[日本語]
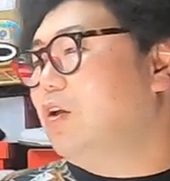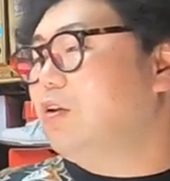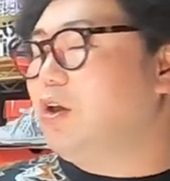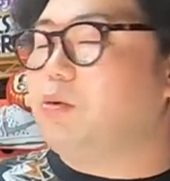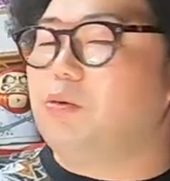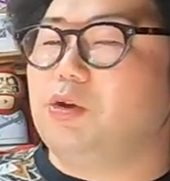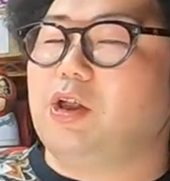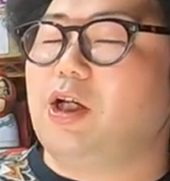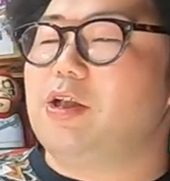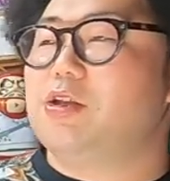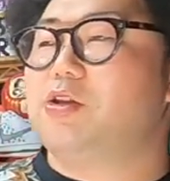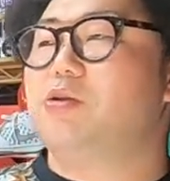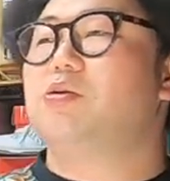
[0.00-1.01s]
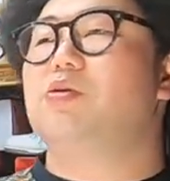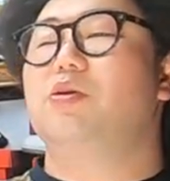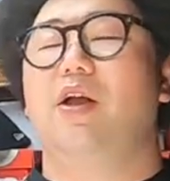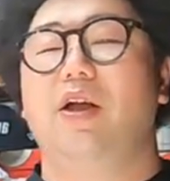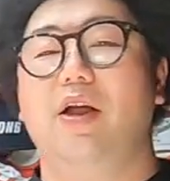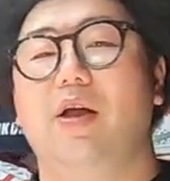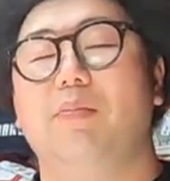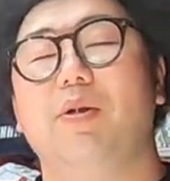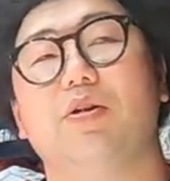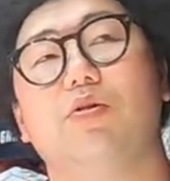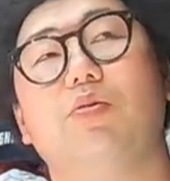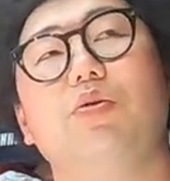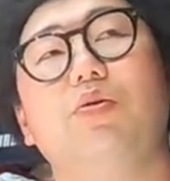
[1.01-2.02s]
結構いたりするんでね、まあ、
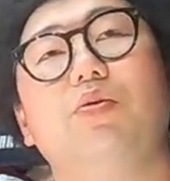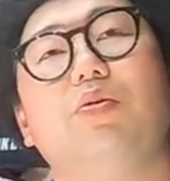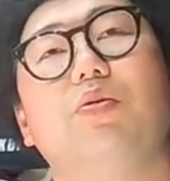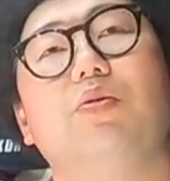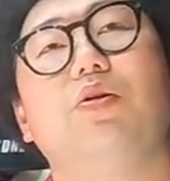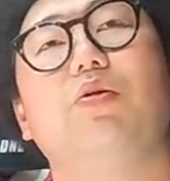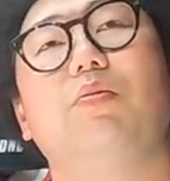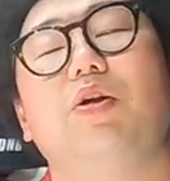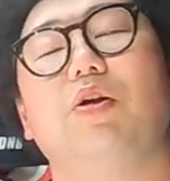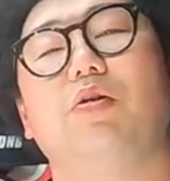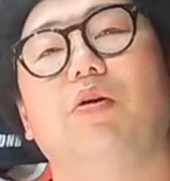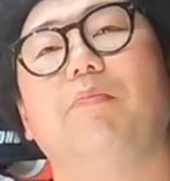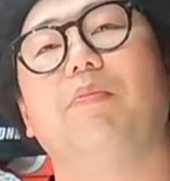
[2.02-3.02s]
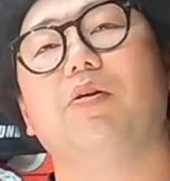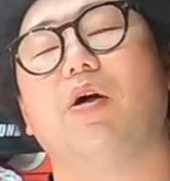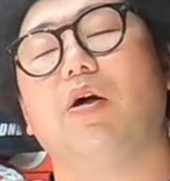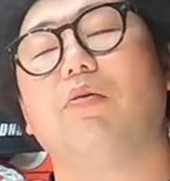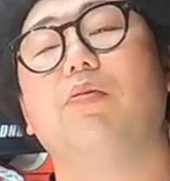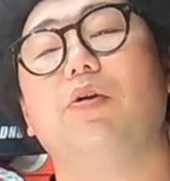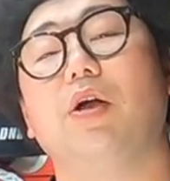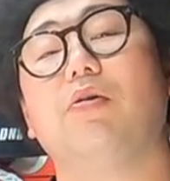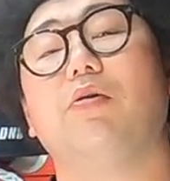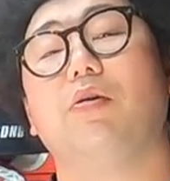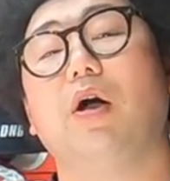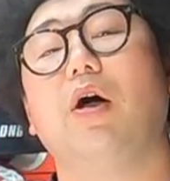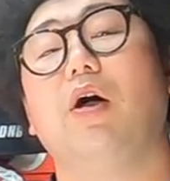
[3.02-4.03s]
そういう人見てるとやっぱかっこいいなと
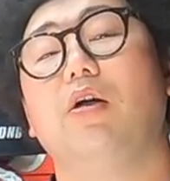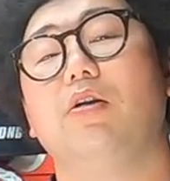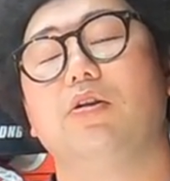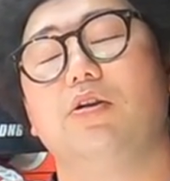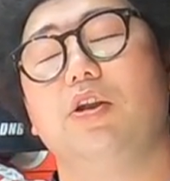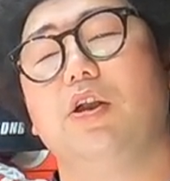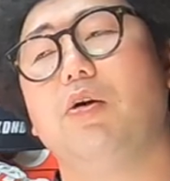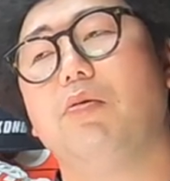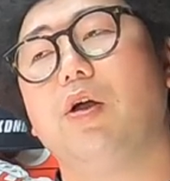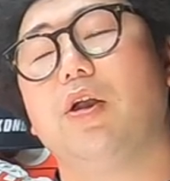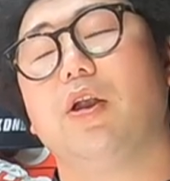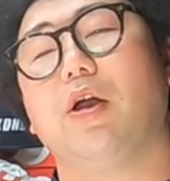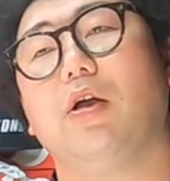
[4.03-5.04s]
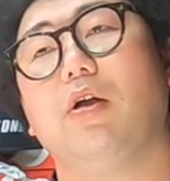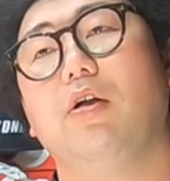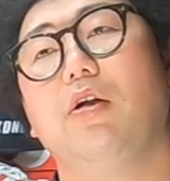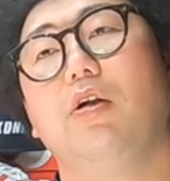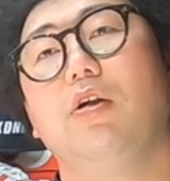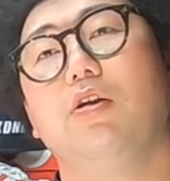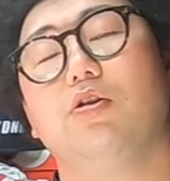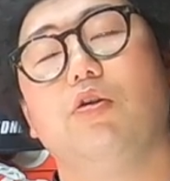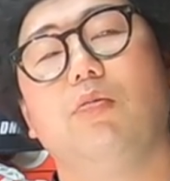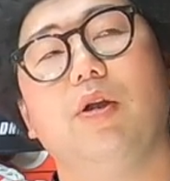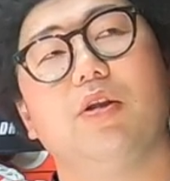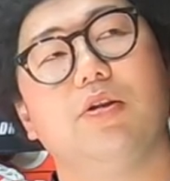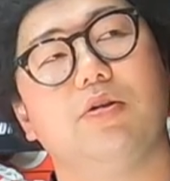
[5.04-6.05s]
いうか、スニーカー追っかけてそこ
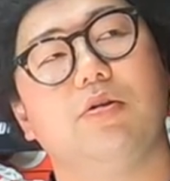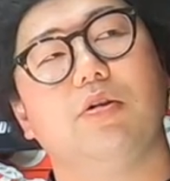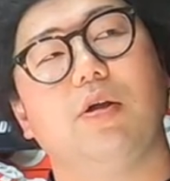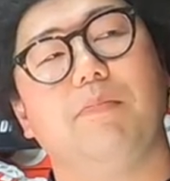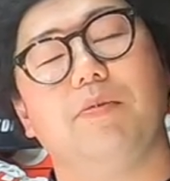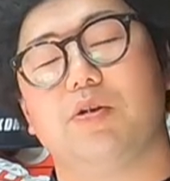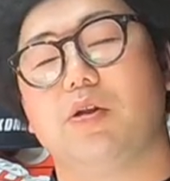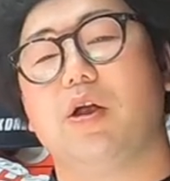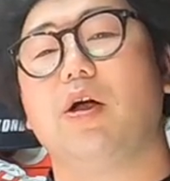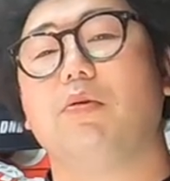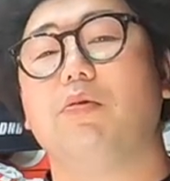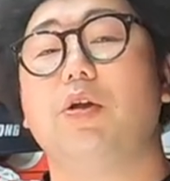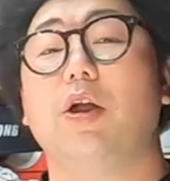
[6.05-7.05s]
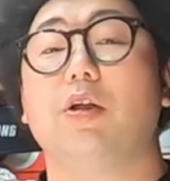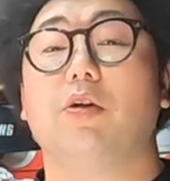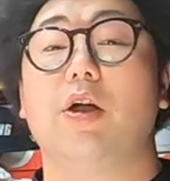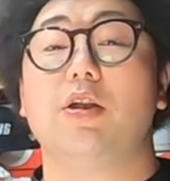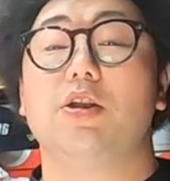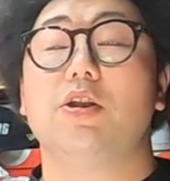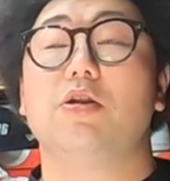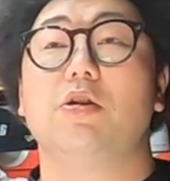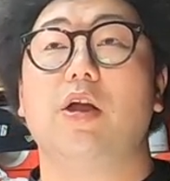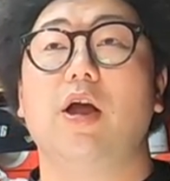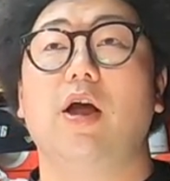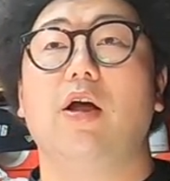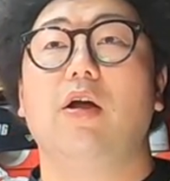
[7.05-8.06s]
までするってやっぱすげえかっこいいなと感じるん
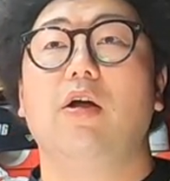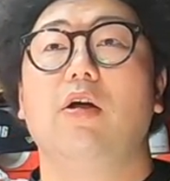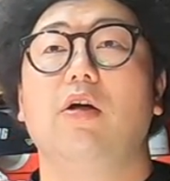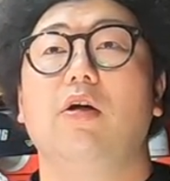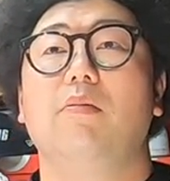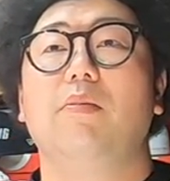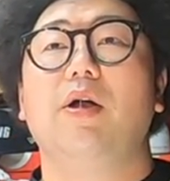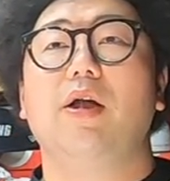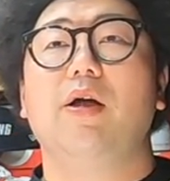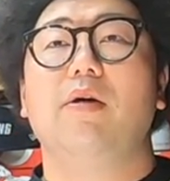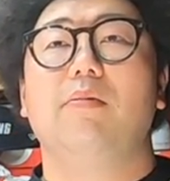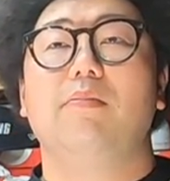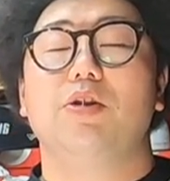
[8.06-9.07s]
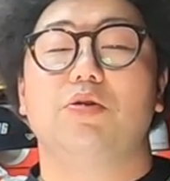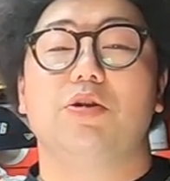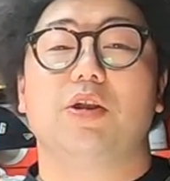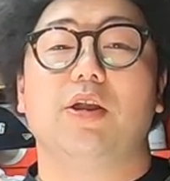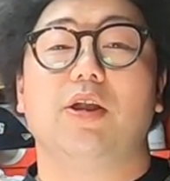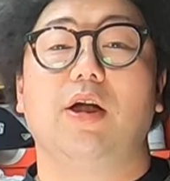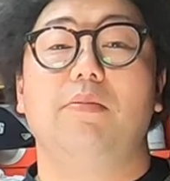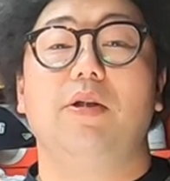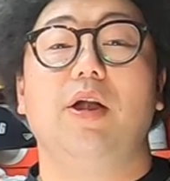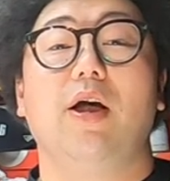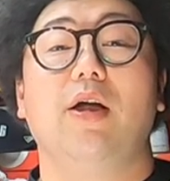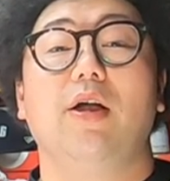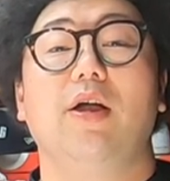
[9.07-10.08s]
で、まあね、もしお時間あったらみんな、